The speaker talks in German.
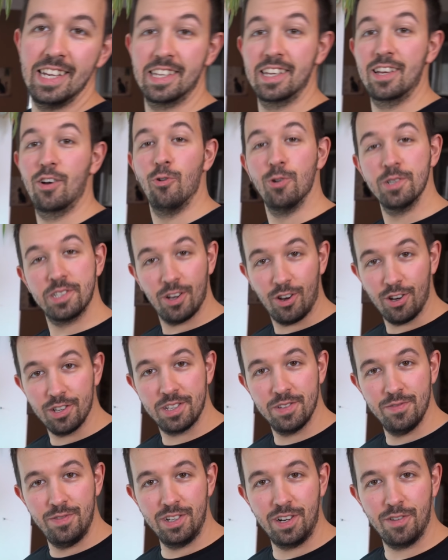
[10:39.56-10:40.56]
Es ist ein großer
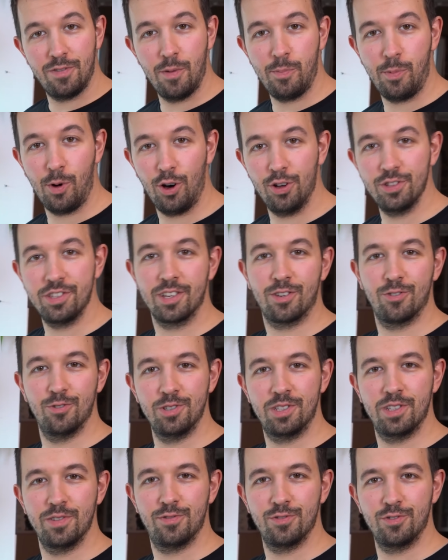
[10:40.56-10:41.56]
Außenfilter verbaut, der
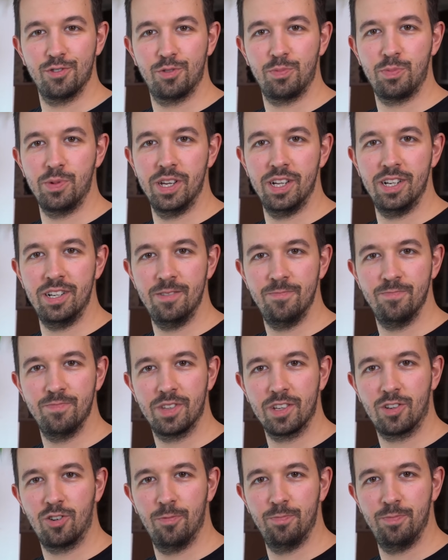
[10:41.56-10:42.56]
größte von JBL.
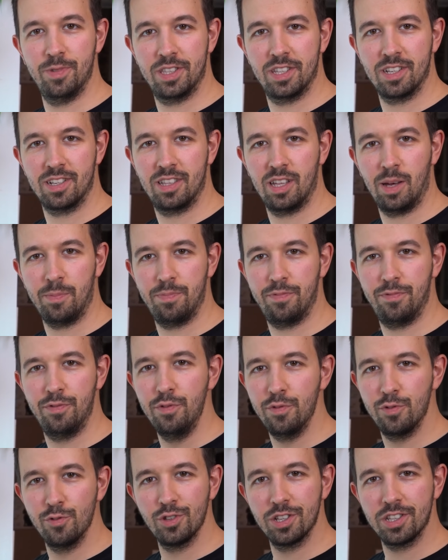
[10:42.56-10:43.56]
Der kommt mit den knapp
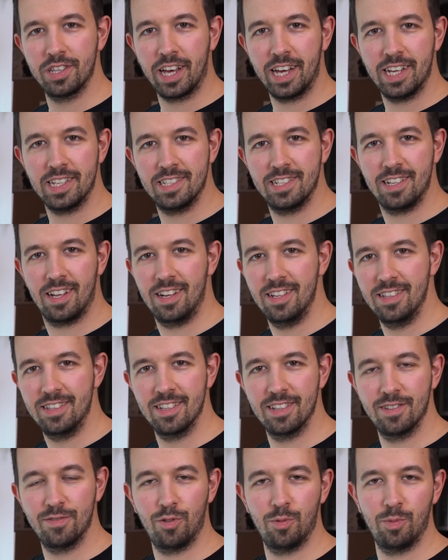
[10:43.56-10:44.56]
530
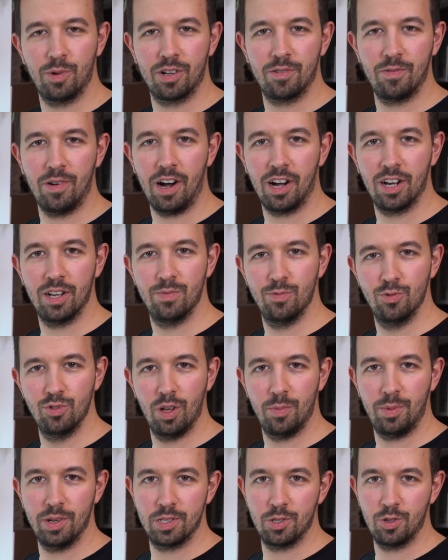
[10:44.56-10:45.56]
Litern vom Aquarium
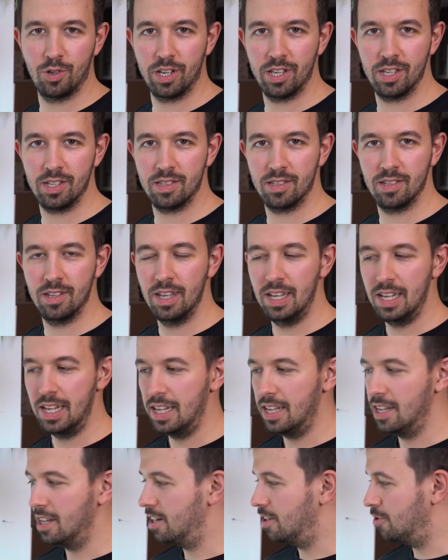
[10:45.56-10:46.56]
wunderbar zurecht.
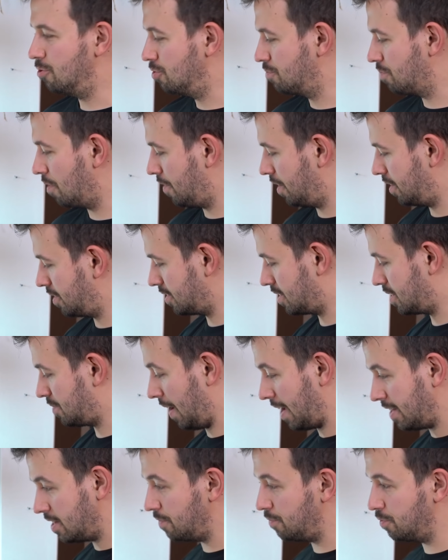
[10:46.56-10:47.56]
Und wir werden
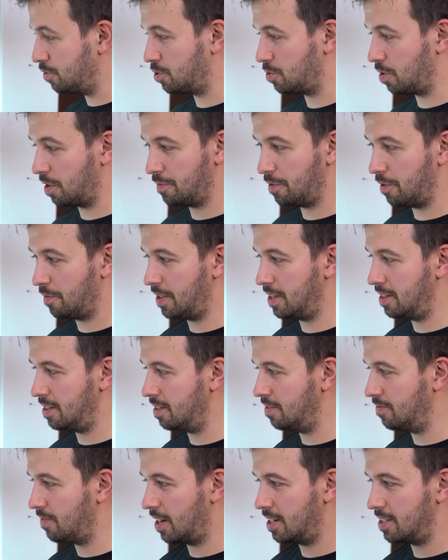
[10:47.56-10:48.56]
zwei Diffusoren
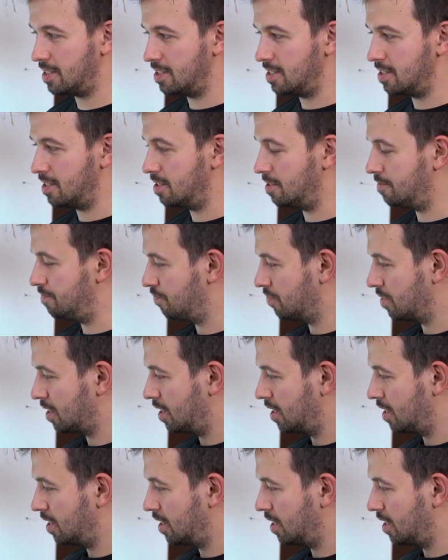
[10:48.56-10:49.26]
verwenden, weil die,